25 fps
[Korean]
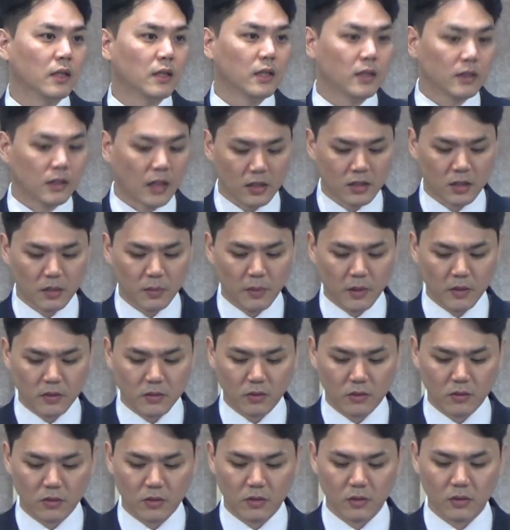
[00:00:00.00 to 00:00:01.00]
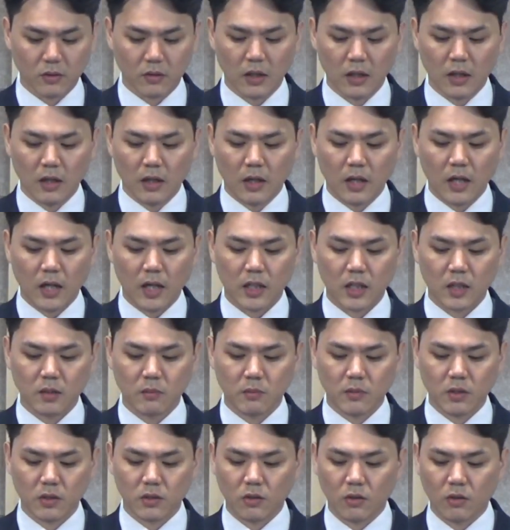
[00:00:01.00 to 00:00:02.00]
당시 백성들은
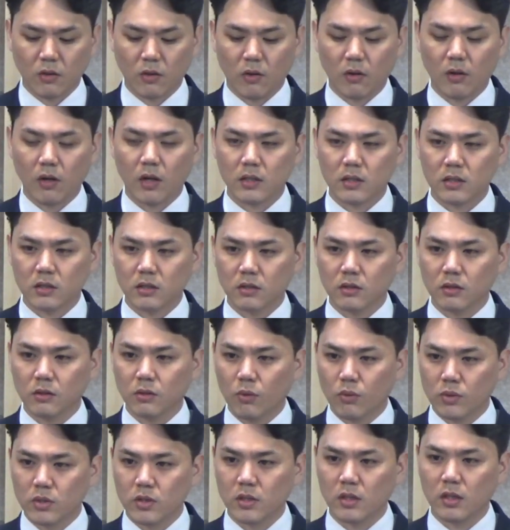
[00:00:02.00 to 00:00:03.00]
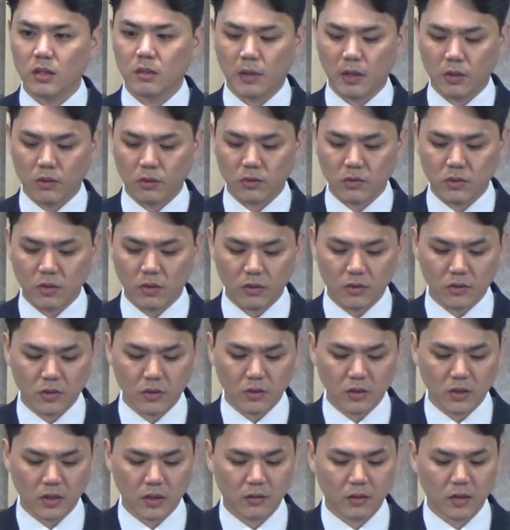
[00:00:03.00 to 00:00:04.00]
하나님께서 거하시는 곳이 바로
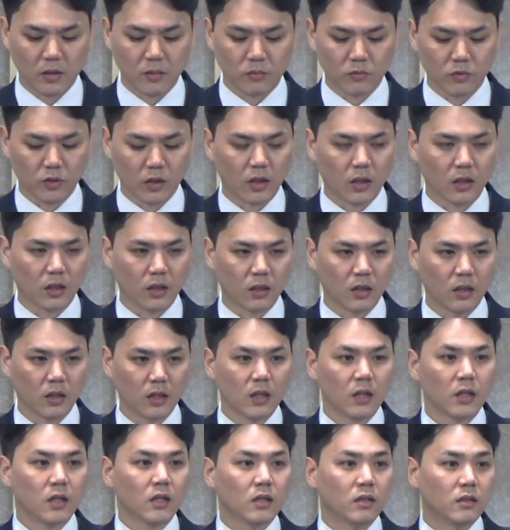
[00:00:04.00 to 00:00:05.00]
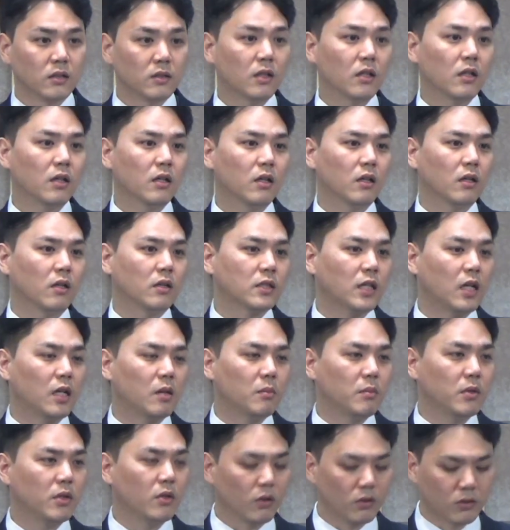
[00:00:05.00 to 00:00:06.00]
성전이기 때문에 그들의
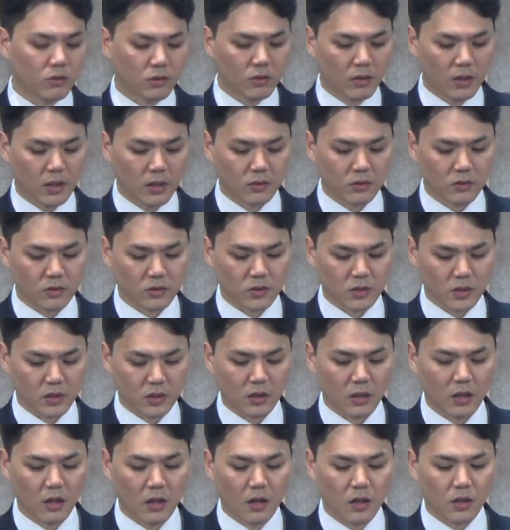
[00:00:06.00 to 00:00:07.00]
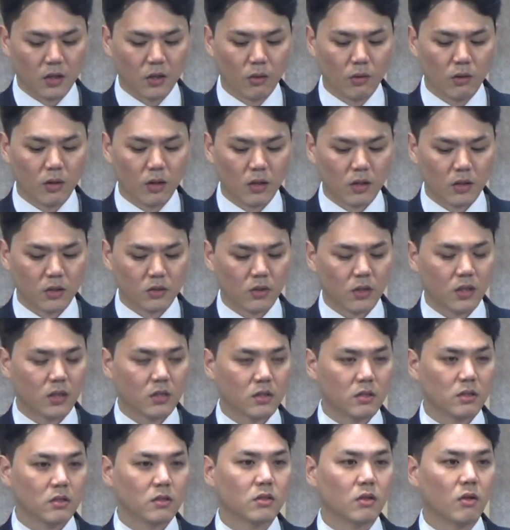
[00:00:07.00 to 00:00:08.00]
삶이 어떠하든지 여호와께서
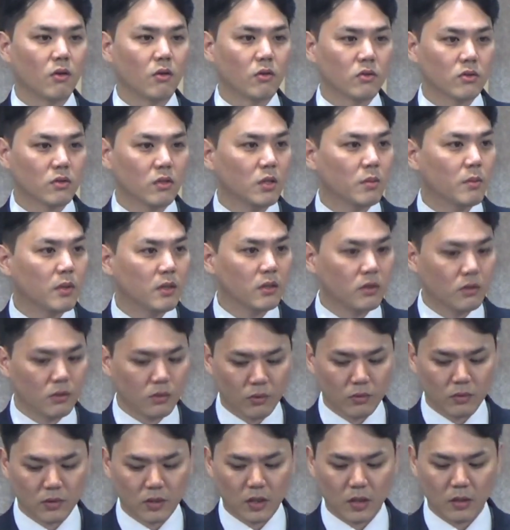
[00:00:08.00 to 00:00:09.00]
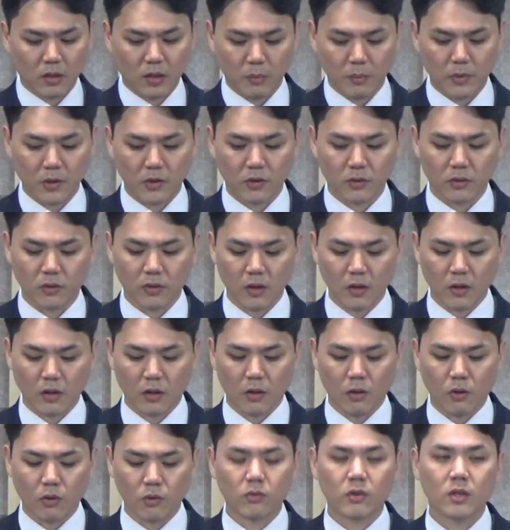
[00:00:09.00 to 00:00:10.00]
계신 성전에만 들어온다라면
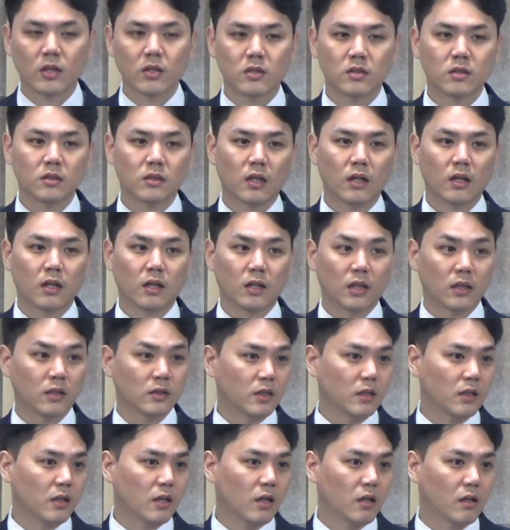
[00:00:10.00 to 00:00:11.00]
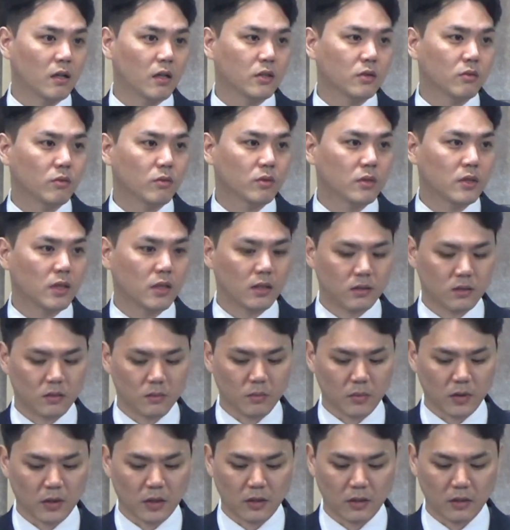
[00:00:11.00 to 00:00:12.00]
거룩해진다라는 생각을 가지고
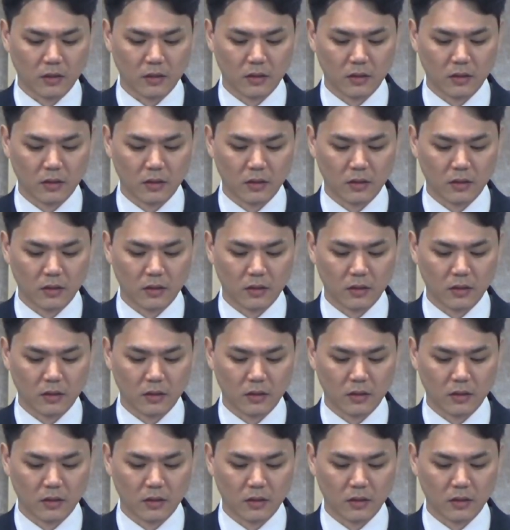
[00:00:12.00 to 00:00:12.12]
살았습니다.